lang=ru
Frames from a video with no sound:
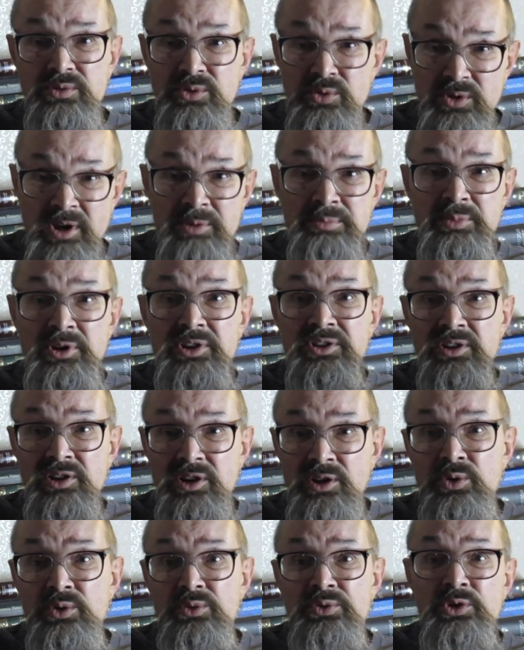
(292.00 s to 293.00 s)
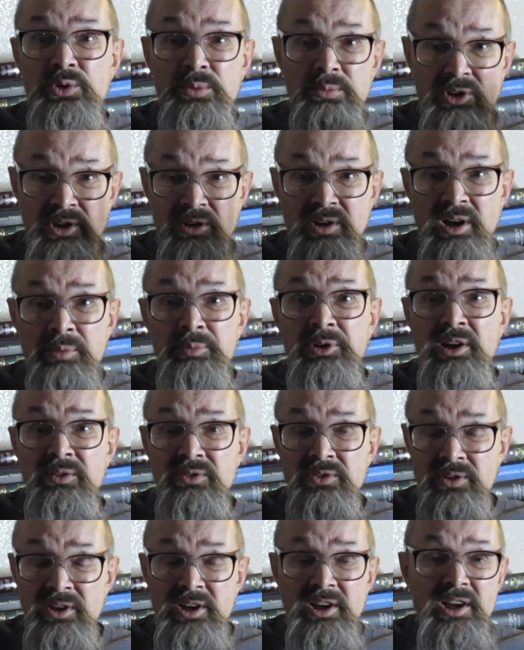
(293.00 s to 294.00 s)
Ну, опять-таки, я говорю, все
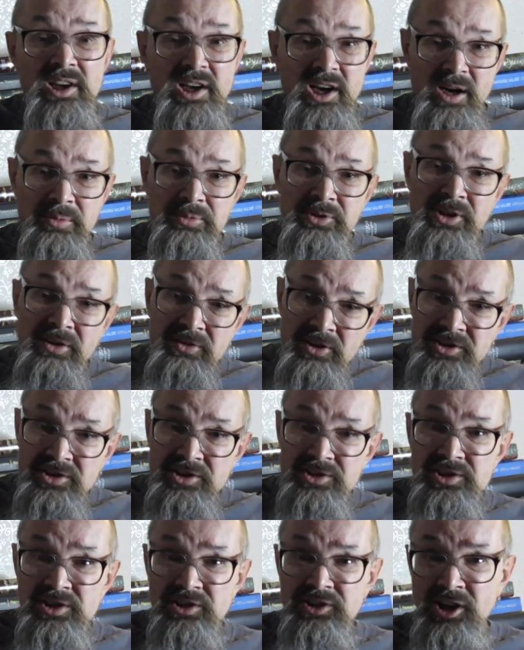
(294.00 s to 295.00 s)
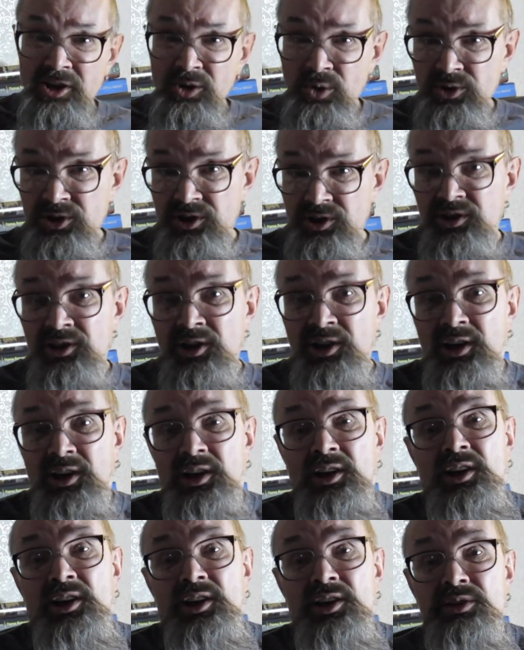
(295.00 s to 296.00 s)
обновление технологий –
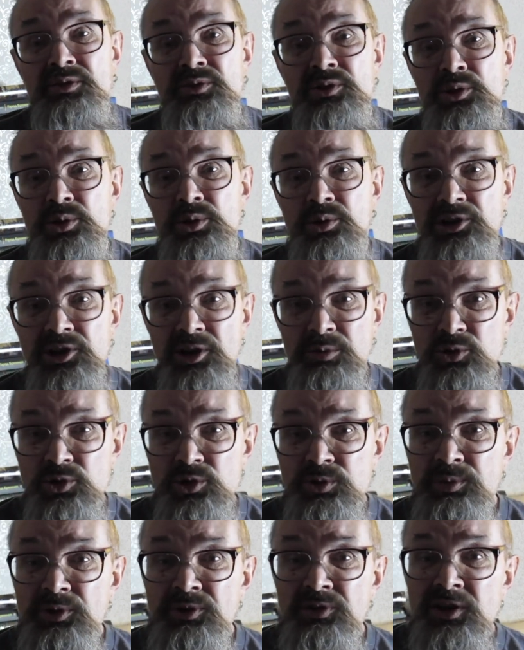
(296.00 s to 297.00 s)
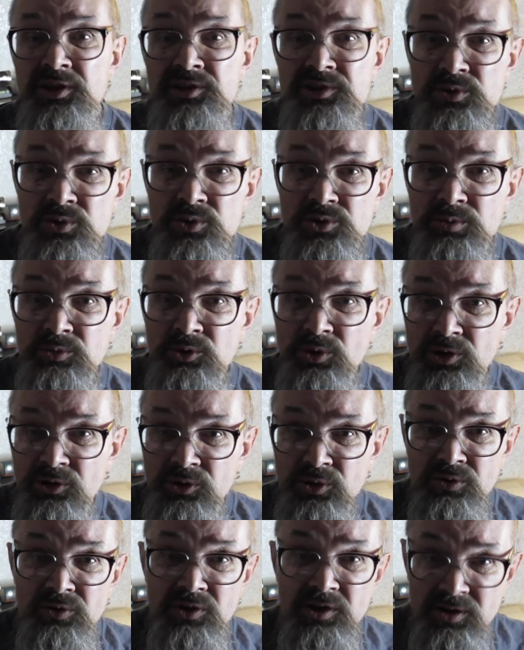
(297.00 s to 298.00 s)
ведет к тому, что появляется очень много
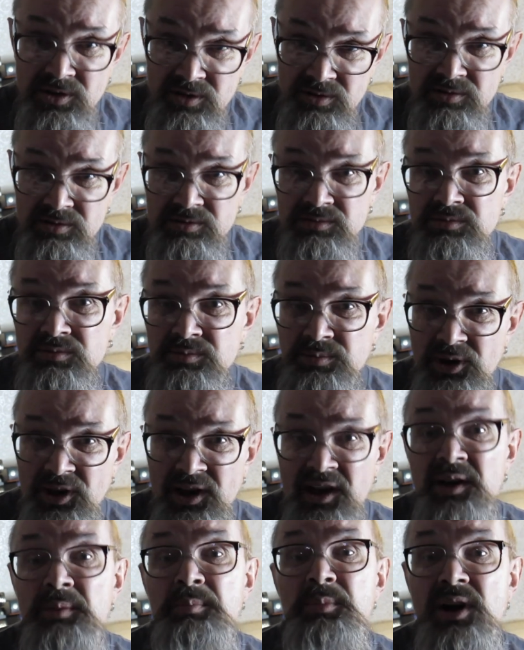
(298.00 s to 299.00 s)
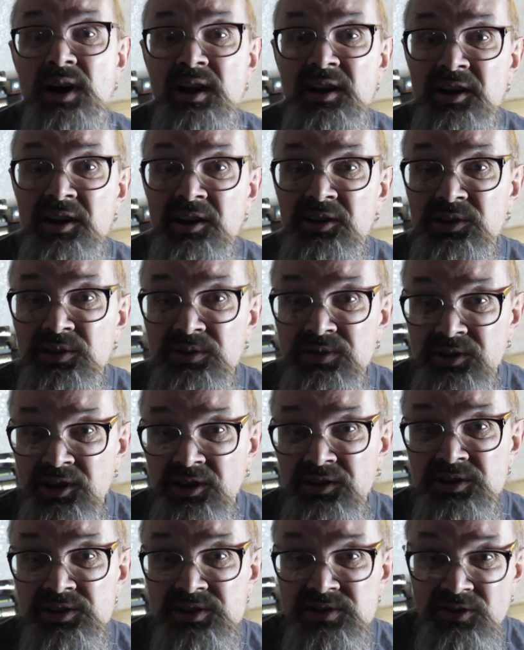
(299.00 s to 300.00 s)
новых проектов,
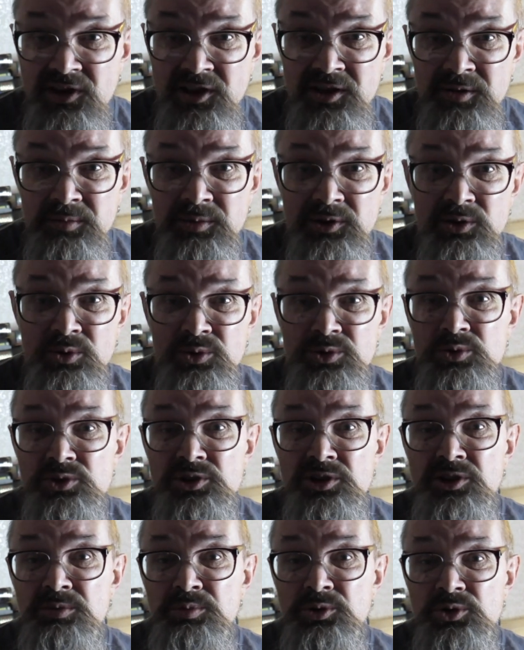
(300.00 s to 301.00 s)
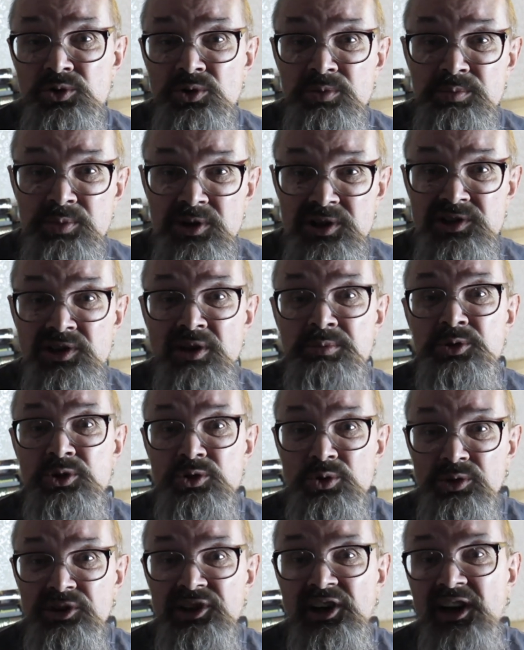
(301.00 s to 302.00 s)
так называемых. Люди уже не пишут песни, а
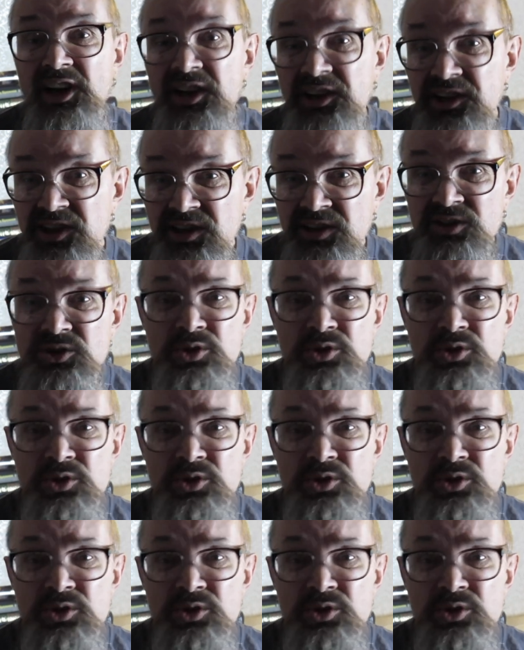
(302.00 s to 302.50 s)
пишут треки,